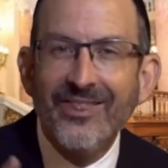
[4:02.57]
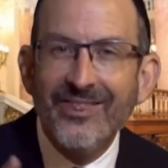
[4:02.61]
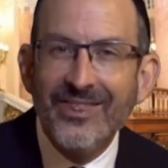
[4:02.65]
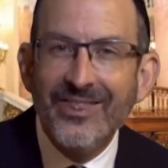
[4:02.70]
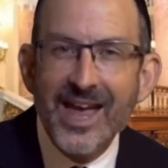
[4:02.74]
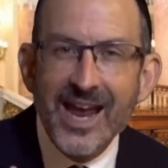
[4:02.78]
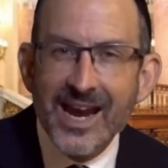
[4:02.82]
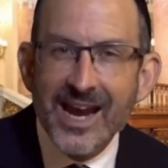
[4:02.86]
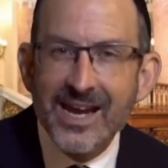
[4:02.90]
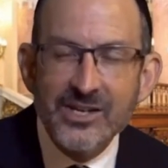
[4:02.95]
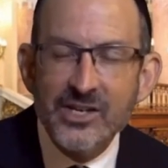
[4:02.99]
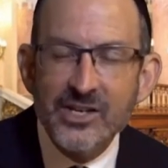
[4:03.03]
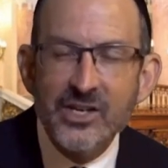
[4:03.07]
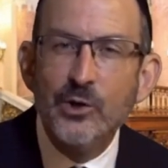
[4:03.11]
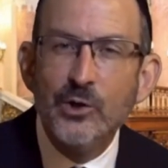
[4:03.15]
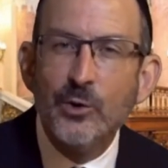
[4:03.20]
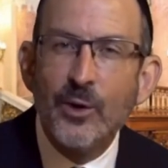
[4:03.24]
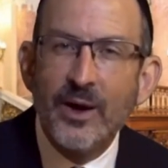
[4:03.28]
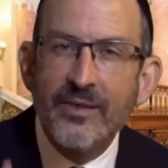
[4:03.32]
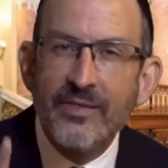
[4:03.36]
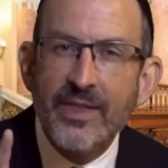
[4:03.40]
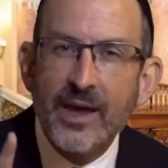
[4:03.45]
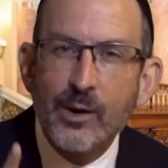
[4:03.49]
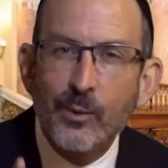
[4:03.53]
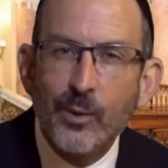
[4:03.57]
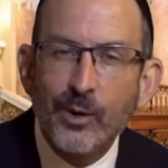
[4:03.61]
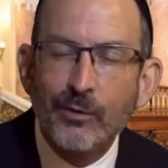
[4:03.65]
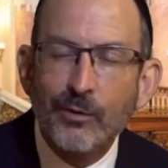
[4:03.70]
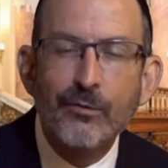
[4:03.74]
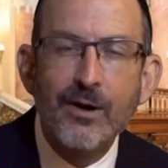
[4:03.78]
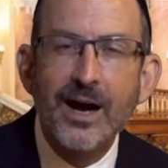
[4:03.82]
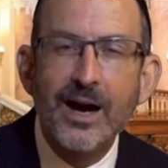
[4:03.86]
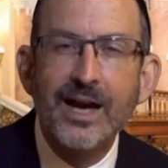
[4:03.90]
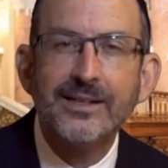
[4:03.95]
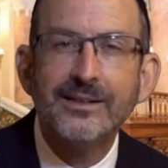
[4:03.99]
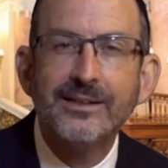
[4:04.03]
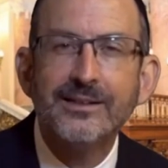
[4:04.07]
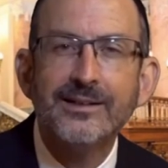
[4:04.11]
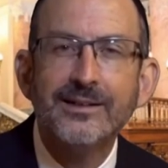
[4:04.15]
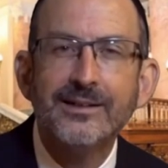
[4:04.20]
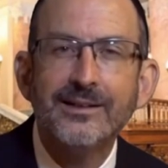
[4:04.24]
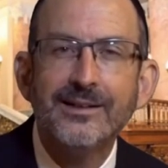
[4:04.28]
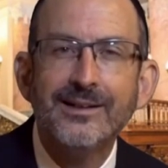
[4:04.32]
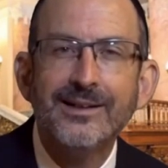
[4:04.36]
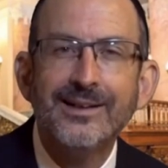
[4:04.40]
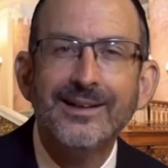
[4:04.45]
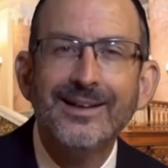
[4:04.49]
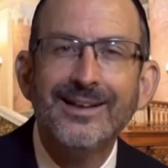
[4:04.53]
Они знали и были
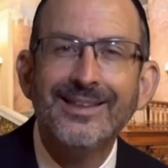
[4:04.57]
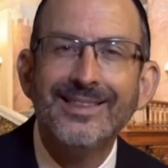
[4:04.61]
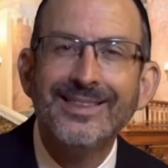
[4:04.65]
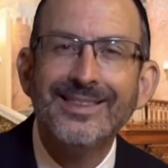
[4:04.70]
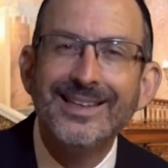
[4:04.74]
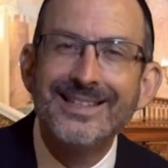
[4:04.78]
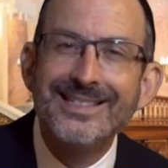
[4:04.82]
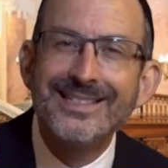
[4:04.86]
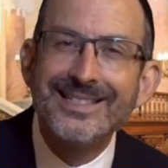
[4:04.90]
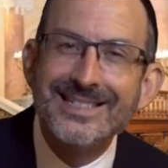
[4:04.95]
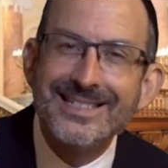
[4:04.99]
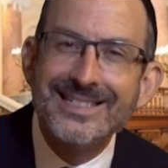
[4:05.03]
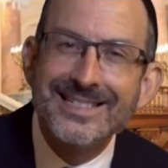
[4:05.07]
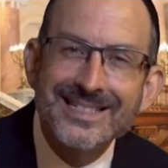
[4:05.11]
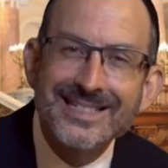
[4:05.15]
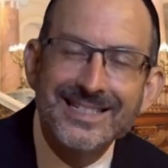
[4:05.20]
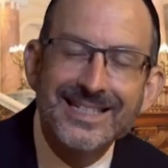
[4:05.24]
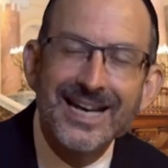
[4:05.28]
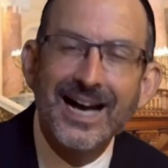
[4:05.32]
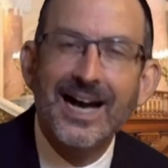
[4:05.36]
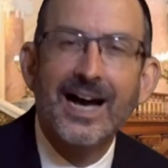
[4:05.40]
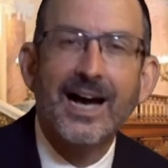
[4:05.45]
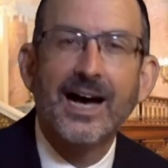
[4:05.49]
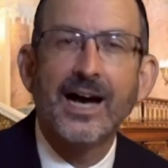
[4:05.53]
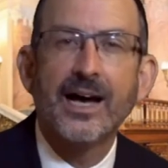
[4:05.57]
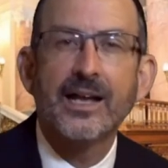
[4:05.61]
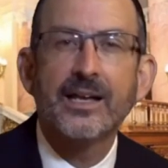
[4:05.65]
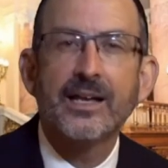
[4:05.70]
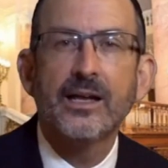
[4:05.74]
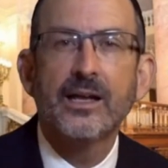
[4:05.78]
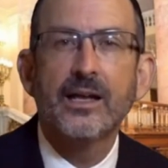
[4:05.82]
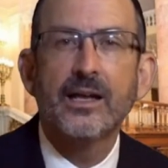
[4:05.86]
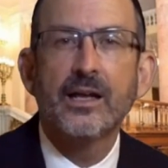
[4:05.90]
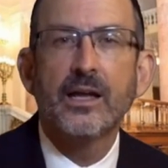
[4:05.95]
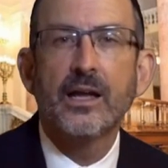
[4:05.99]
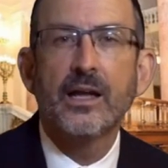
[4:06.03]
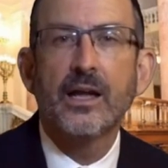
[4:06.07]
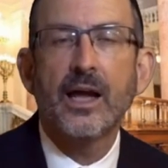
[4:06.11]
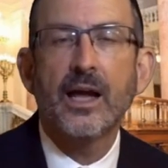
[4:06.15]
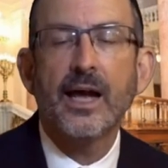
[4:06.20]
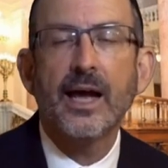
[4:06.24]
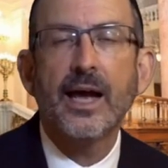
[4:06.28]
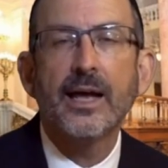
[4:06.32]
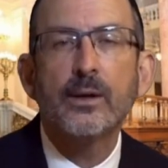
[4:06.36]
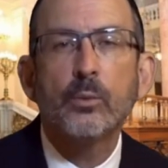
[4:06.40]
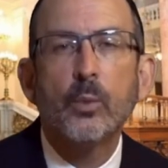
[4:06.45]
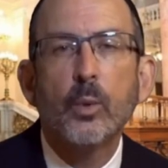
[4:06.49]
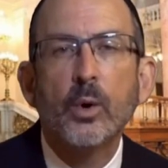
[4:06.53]
правы, что действует, что это
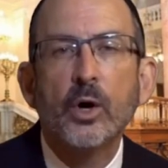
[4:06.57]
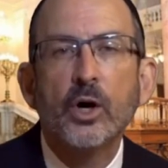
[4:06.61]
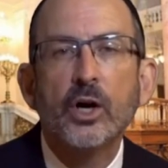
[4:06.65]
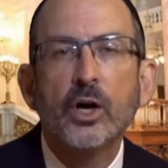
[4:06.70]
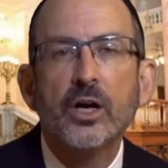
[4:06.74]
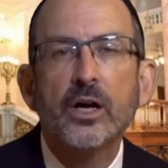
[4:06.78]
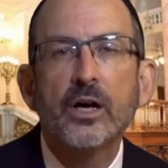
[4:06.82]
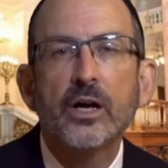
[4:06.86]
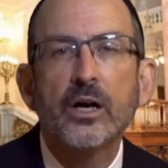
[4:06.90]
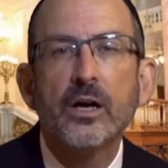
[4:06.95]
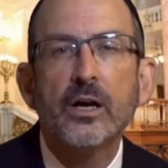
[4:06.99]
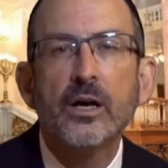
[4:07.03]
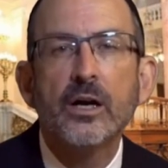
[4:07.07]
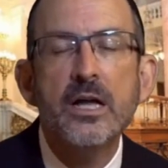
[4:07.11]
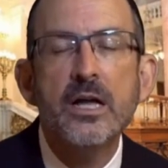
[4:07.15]
действует Бог.